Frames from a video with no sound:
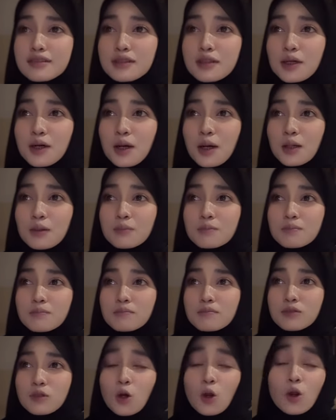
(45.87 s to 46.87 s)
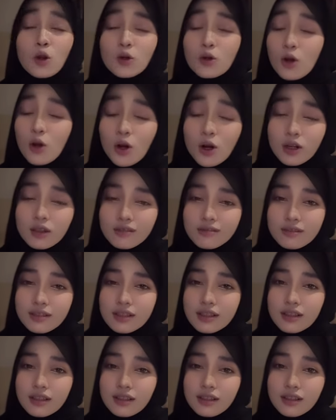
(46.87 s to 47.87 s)
um, tolong dong
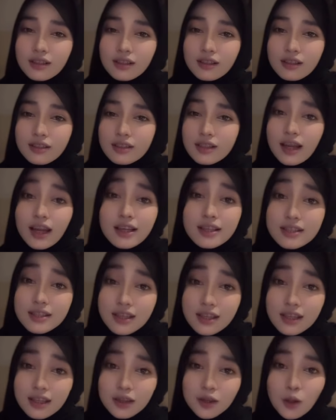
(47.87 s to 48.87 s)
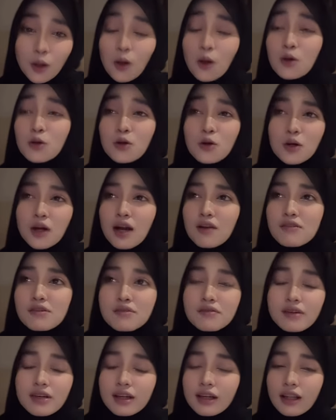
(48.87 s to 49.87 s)
dijelasin tolong dong
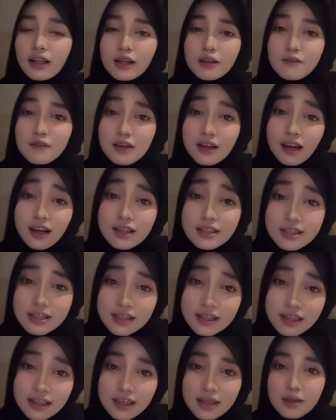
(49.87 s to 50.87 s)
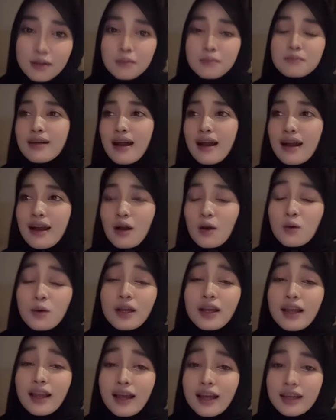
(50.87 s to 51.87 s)
KVV klarifikasi nah oke
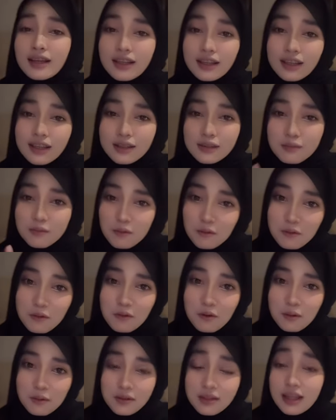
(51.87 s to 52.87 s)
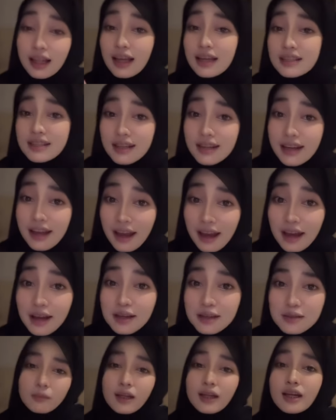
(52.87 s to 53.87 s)
okay lah nih Fefe jelasin ya
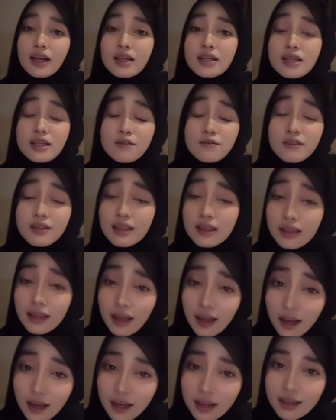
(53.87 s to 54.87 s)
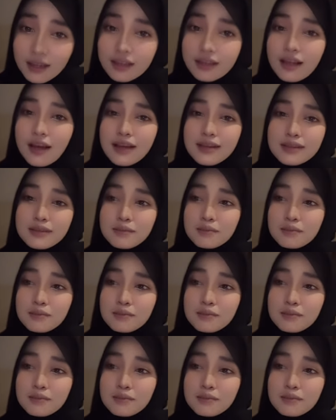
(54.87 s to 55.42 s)
biar nggak jadi fitnah dan